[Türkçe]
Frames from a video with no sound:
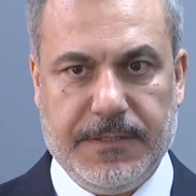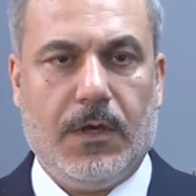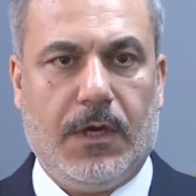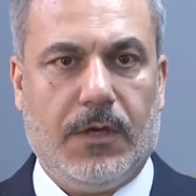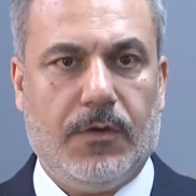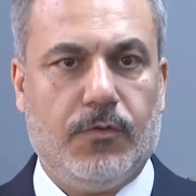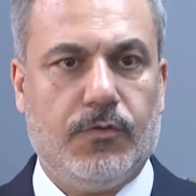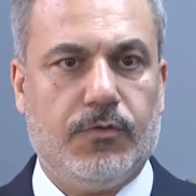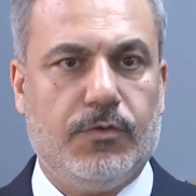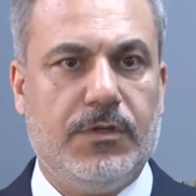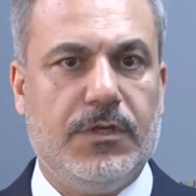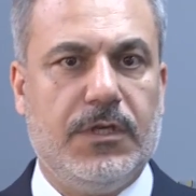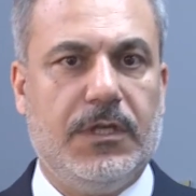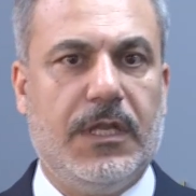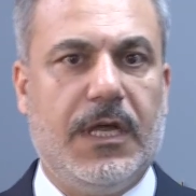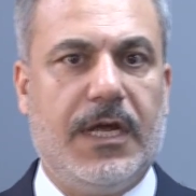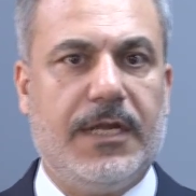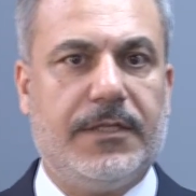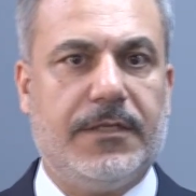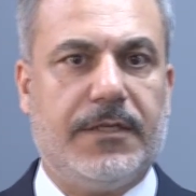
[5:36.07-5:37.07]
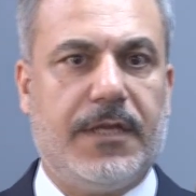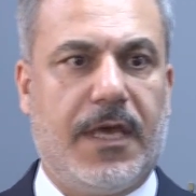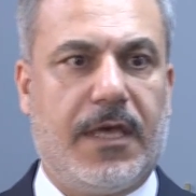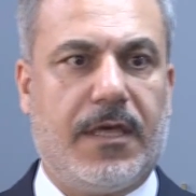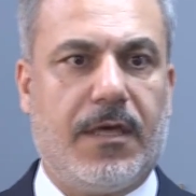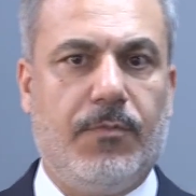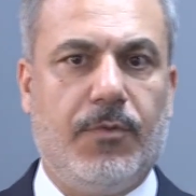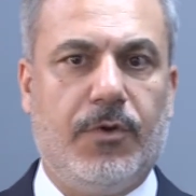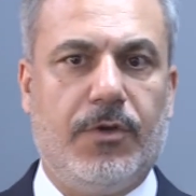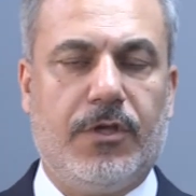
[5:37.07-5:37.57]
Yani uzun yıllardır
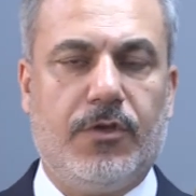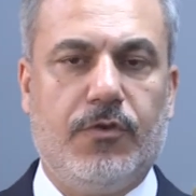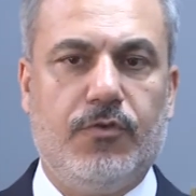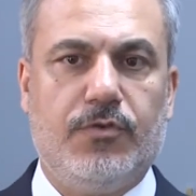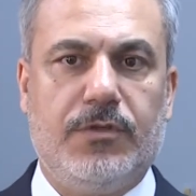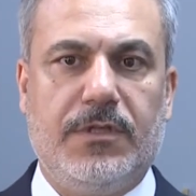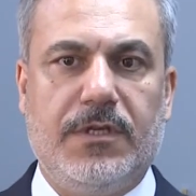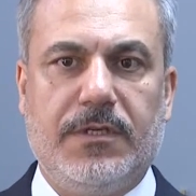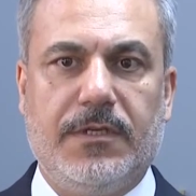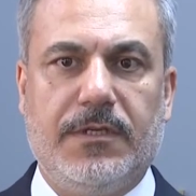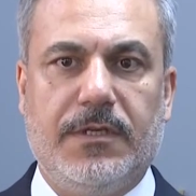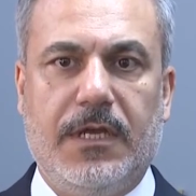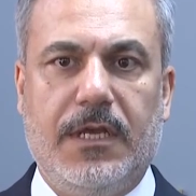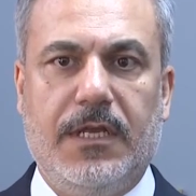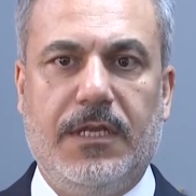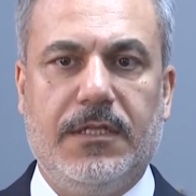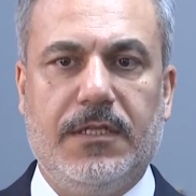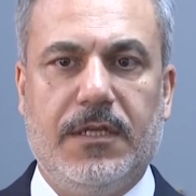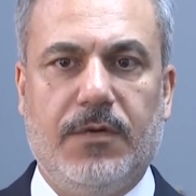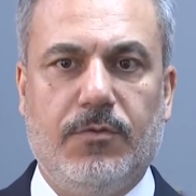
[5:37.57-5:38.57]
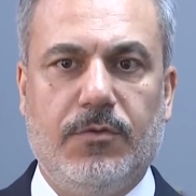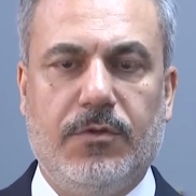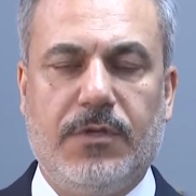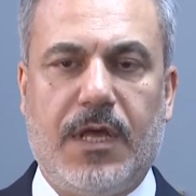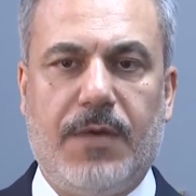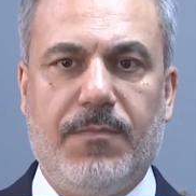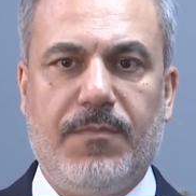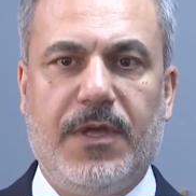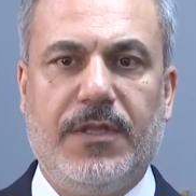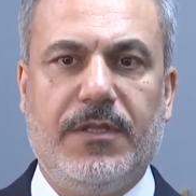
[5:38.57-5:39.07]
hegemonik güçlerin elinde
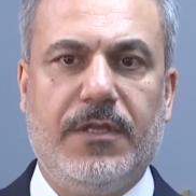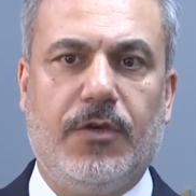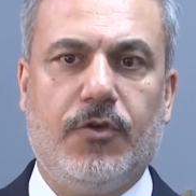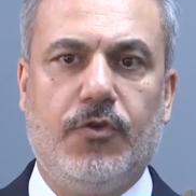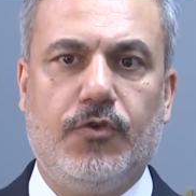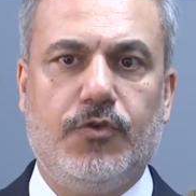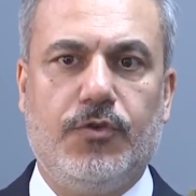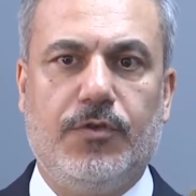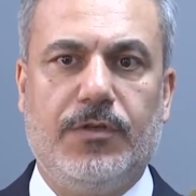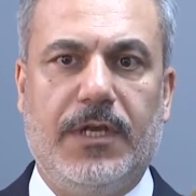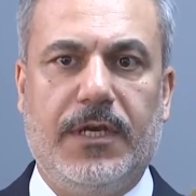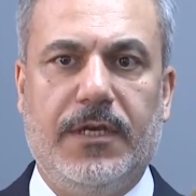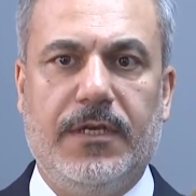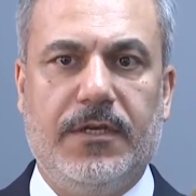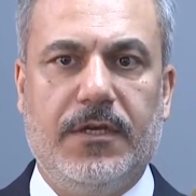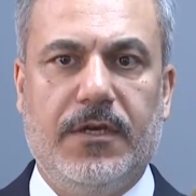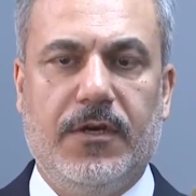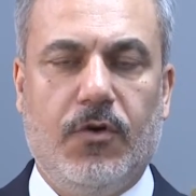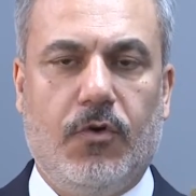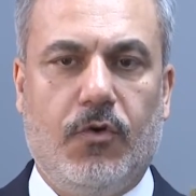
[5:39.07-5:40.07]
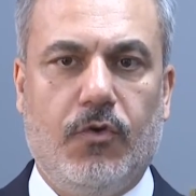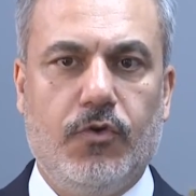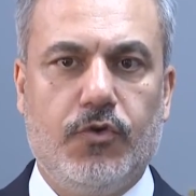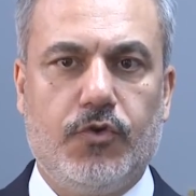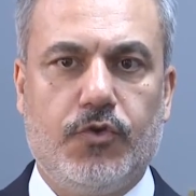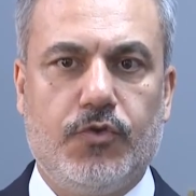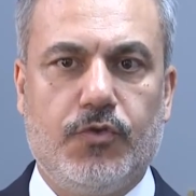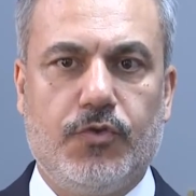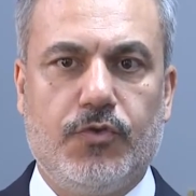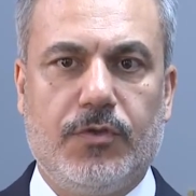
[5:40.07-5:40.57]
bulunan medya gücüyle
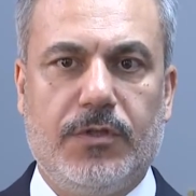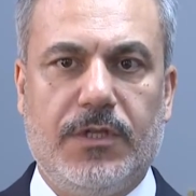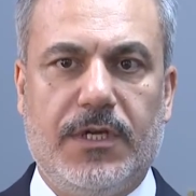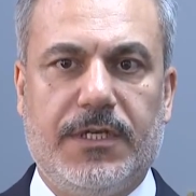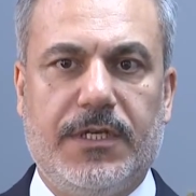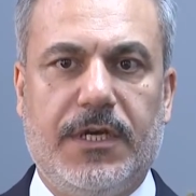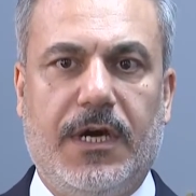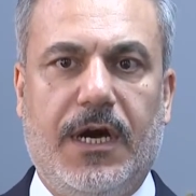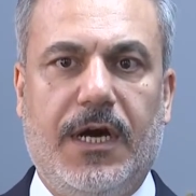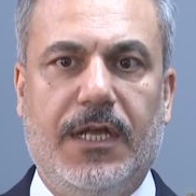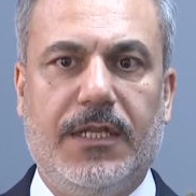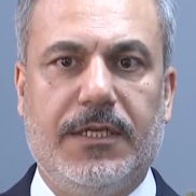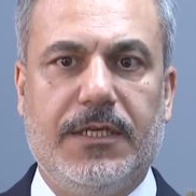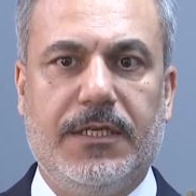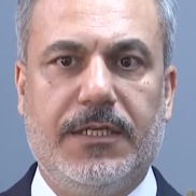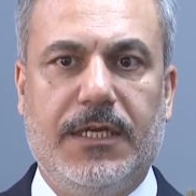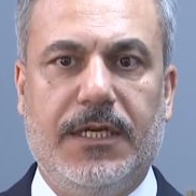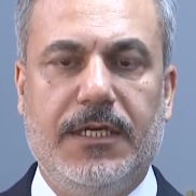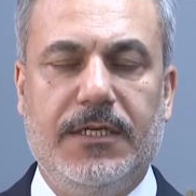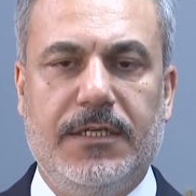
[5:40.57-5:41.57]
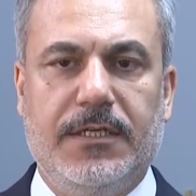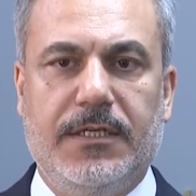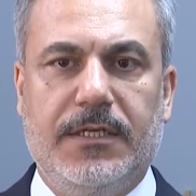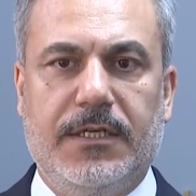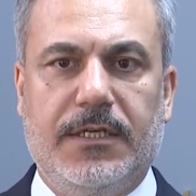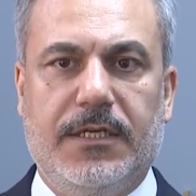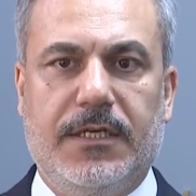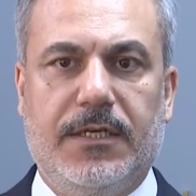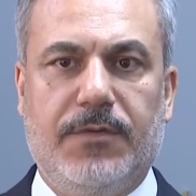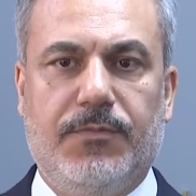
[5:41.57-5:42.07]
oluşturdukları algıyla
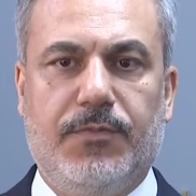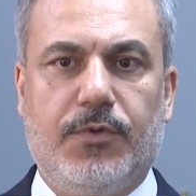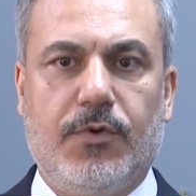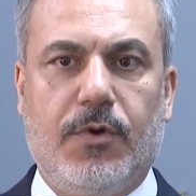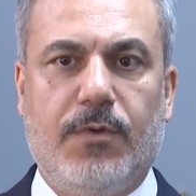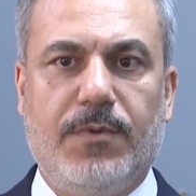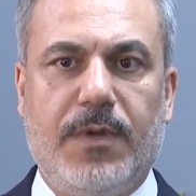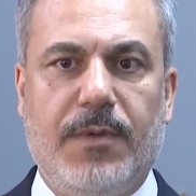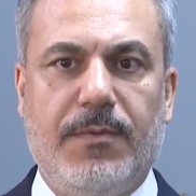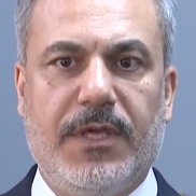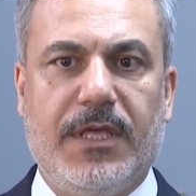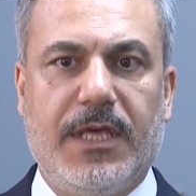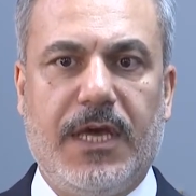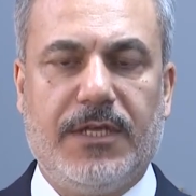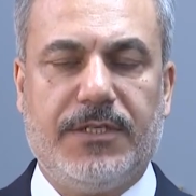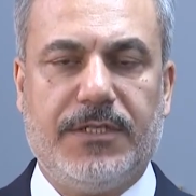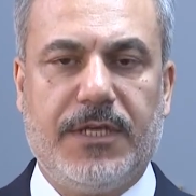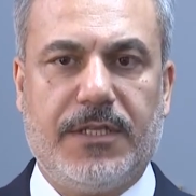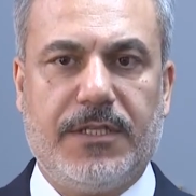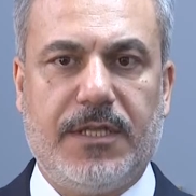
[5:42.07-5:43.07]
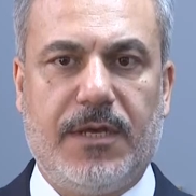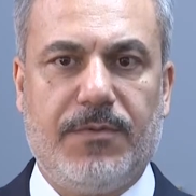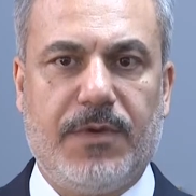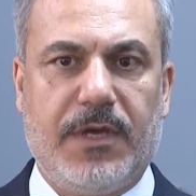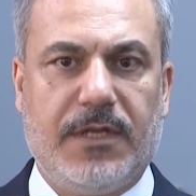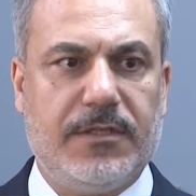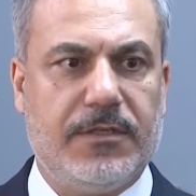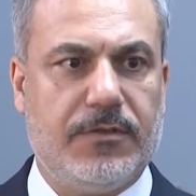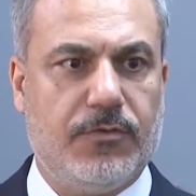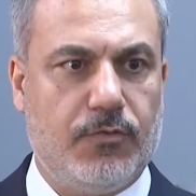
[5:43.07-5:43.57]
e, problemin gerçek
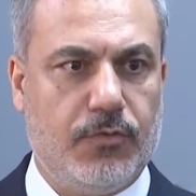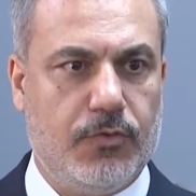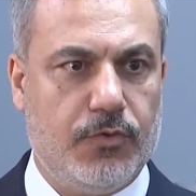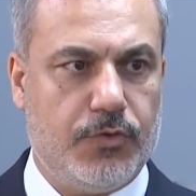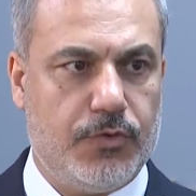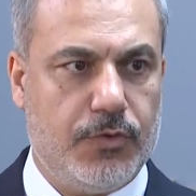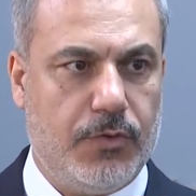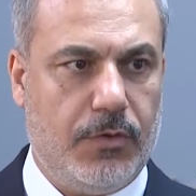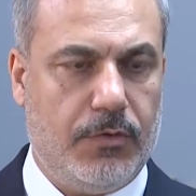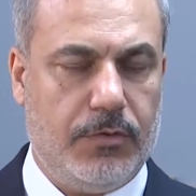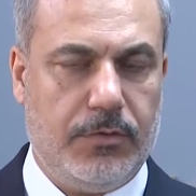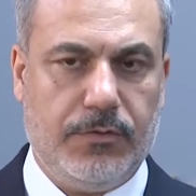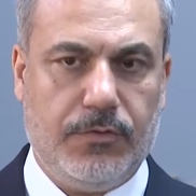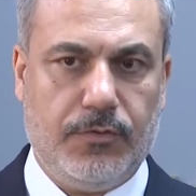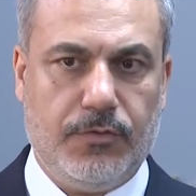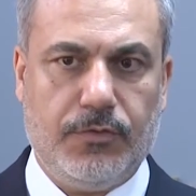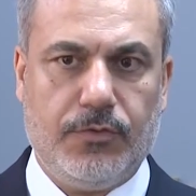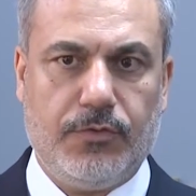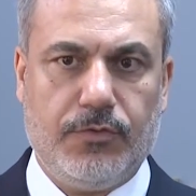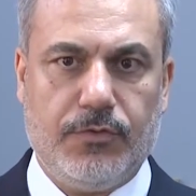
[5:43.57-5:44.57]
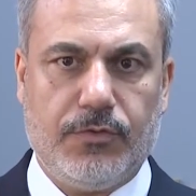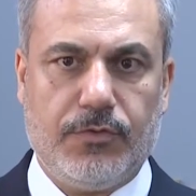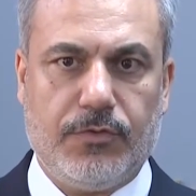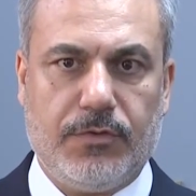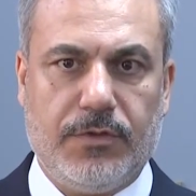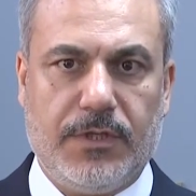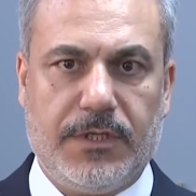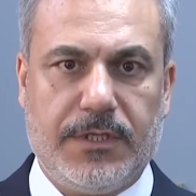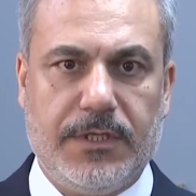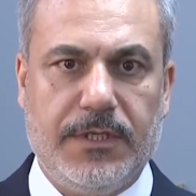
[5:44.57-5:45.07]
tabiatını e,
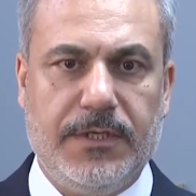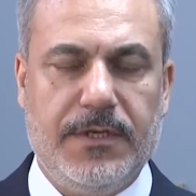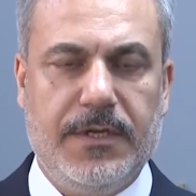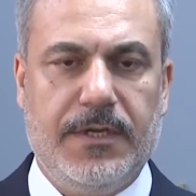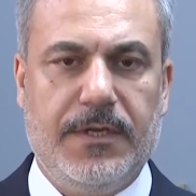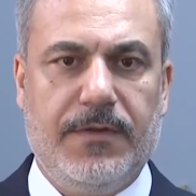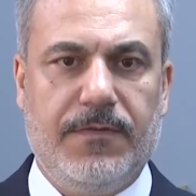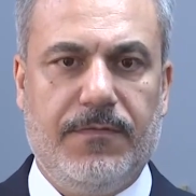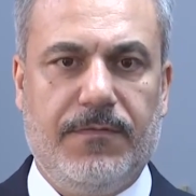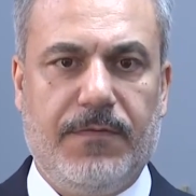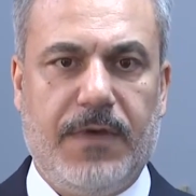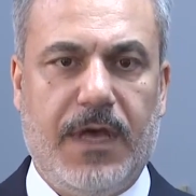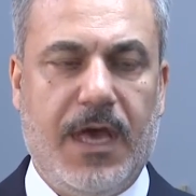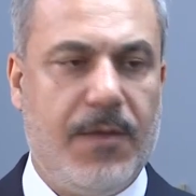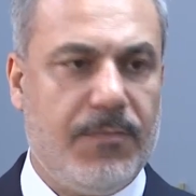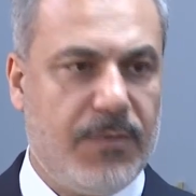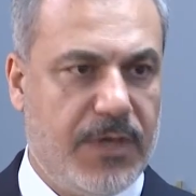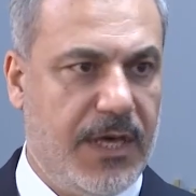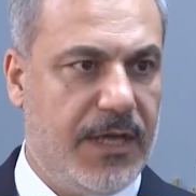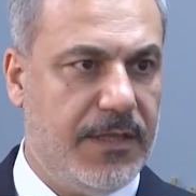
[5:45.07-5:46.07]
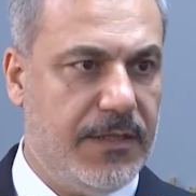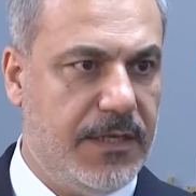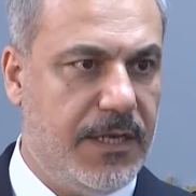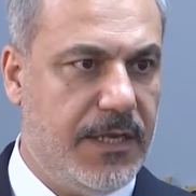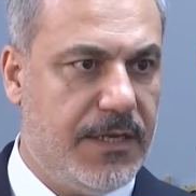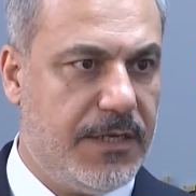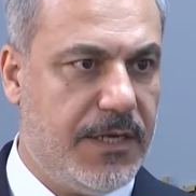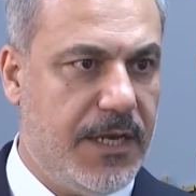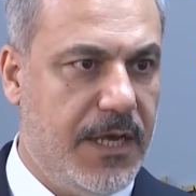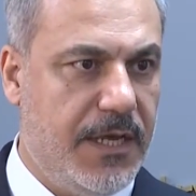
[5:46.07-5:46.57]
unutturdukları hem
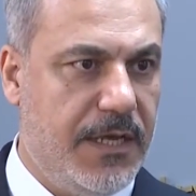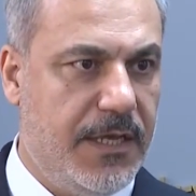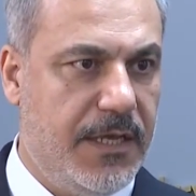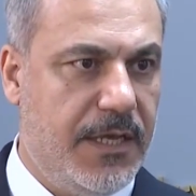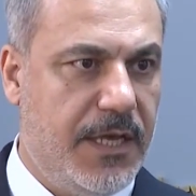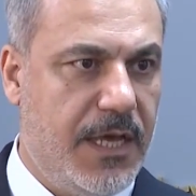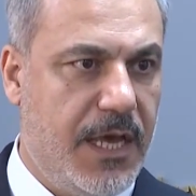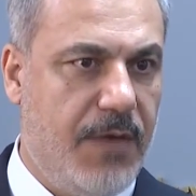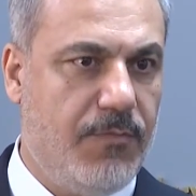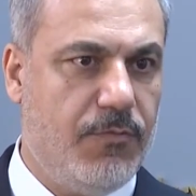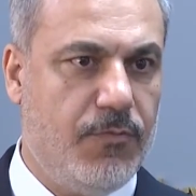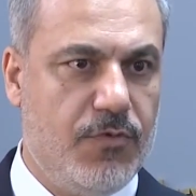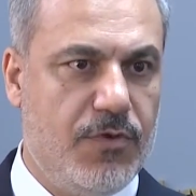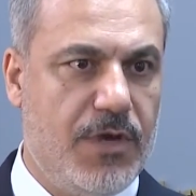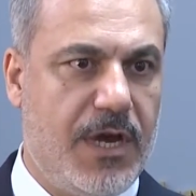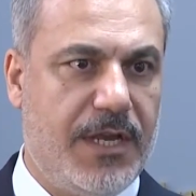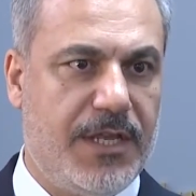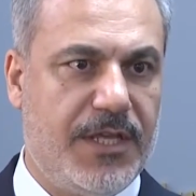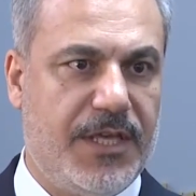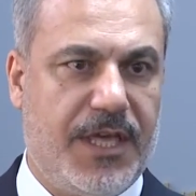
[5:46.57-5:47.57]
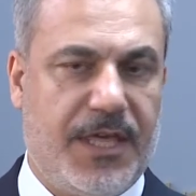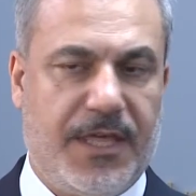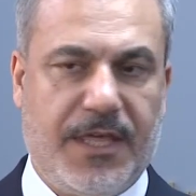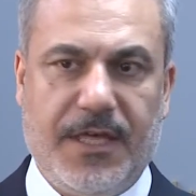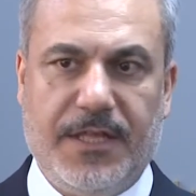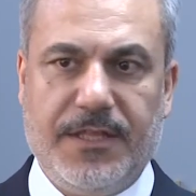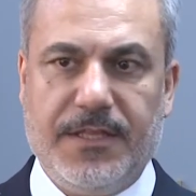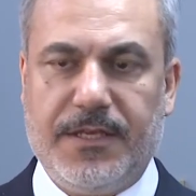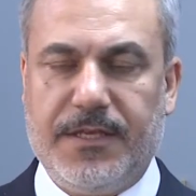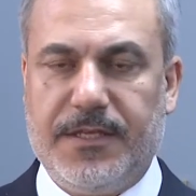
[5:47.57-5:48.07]
kendilerine hem dünyanın
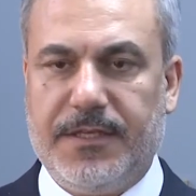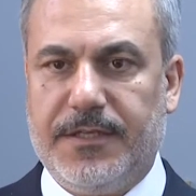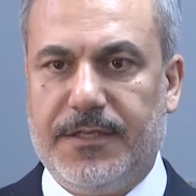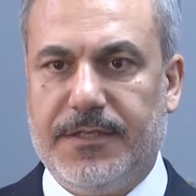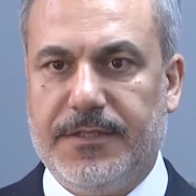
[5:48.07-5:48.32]
kendi